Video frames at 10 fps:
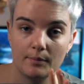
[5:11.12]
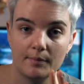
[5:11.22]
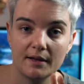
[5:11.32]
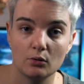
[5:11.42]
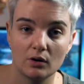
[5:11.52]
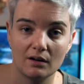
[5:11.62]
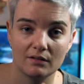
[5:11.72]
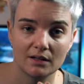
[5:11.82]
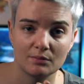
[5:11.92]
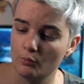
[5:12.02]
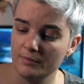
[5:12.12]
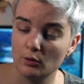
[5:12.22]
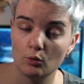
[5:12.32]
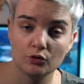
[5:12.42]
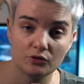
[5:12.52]
une micro-cravate, mon
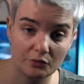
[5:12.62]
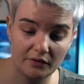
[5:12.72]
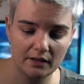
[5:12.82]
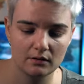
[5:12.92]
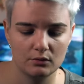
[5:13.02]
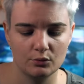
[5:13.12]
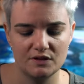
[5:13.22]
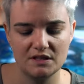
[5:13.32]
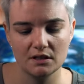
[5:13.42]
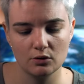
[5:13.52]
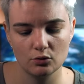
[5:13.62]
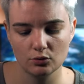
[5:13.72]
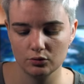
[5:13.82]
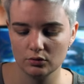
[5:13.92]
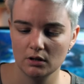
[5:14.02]
micro sans fil, le Simco.
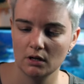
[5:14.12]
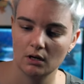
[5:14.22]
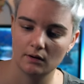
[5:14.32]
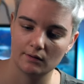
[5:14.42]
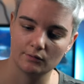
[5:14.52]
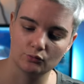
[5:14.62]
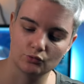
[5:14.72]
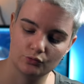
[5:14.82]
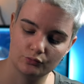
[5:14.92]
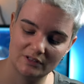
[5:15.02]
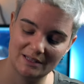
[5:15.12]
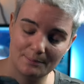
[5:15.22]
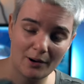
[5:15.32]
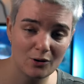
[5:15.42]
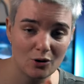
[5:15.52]
Euh, donc dont je vous ai
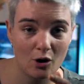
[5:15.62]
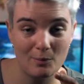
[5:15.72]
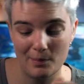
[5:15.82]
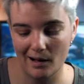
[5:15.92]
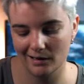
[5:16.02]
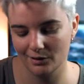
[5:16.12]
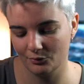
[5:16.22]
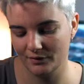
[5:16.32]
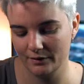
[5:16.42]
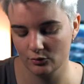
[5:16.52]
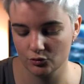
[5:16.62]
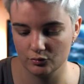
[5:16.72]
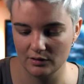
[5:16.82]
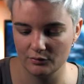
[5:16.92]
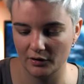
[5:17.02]
pas encore parlé en vidéo. Je
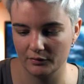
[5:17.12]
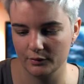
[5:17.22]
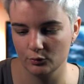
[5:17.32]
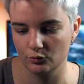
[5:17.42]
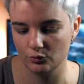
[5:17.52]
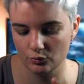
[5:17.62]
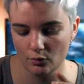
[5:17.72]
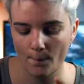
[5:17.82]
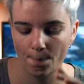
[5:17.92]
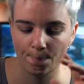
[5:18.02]
voulais vous faire une vidéo dessus.